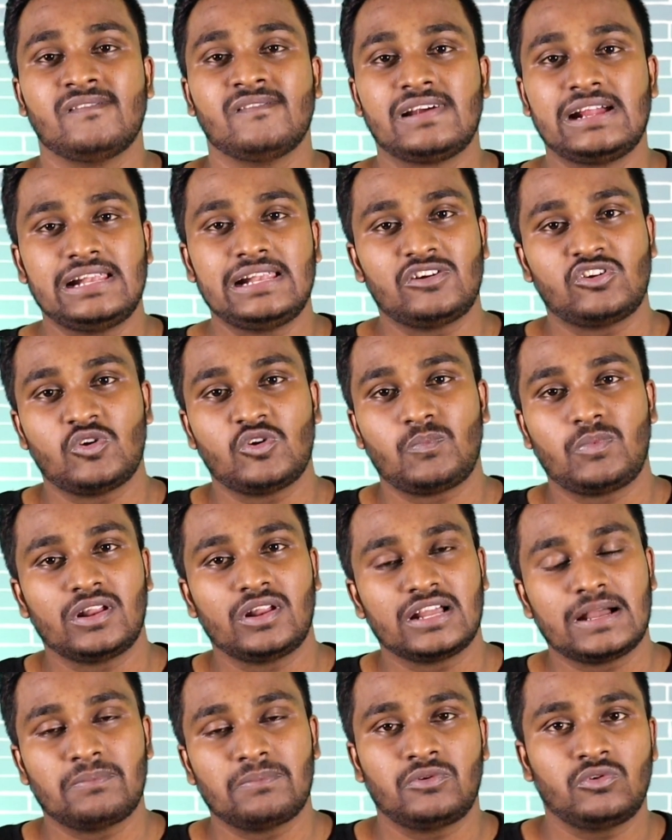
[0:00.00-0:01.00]
ஃபைல் டவுன்லோட்
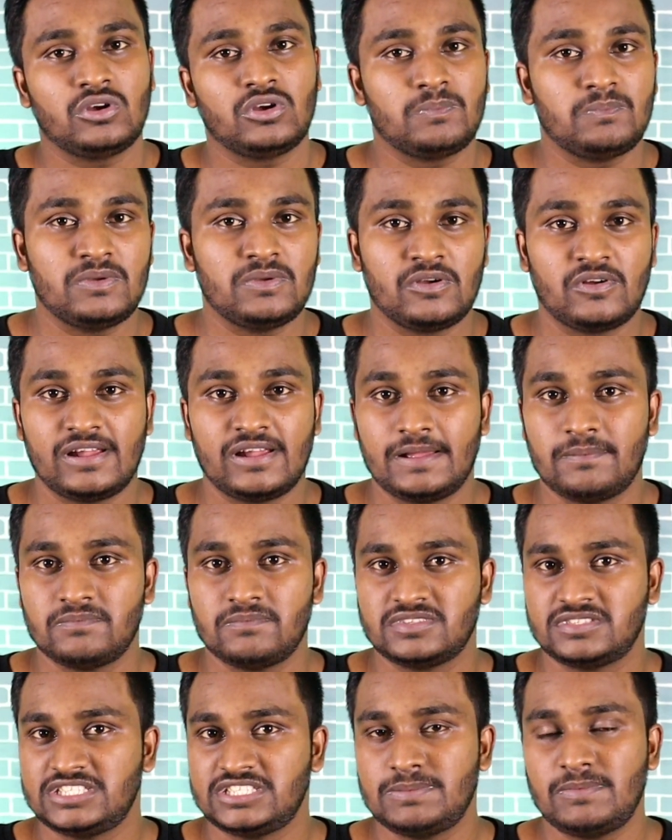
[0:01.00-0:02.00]
பண்ணக்கப்புறம் உங்கள் உங்கள்